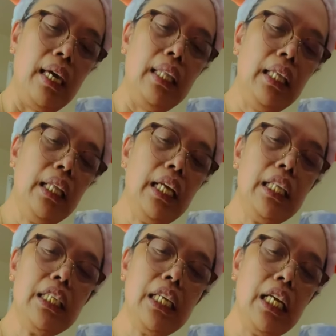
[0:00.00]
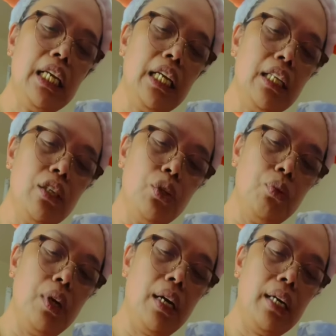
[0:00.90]
Hindi na natin siya lalagyan ng
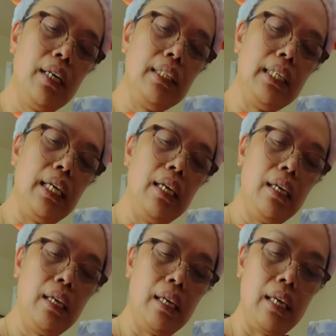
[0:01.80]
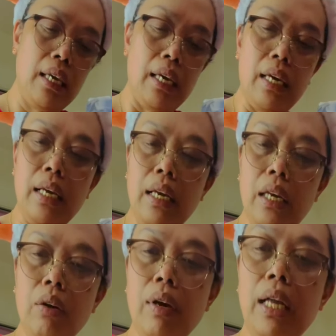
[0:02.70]
sugar kasi
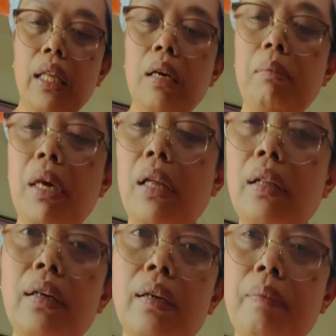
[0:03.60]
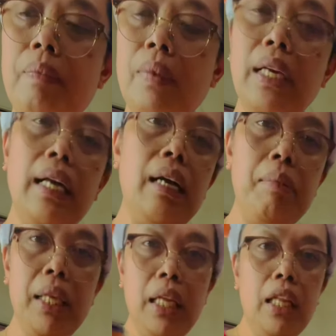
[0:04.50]
yung ating milk na
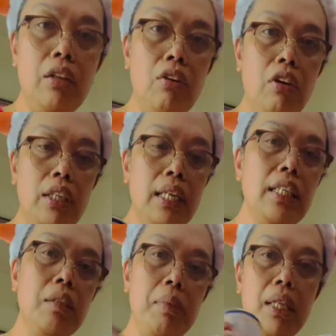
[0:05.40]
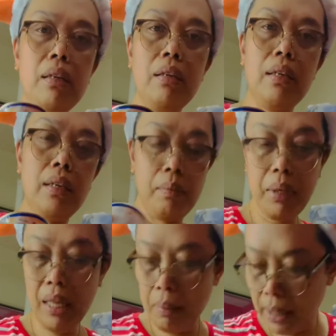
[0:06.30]
gagamitin, itong condensed milk,
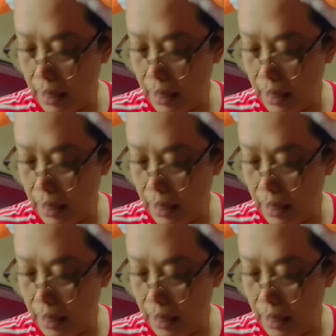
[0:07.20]
matamis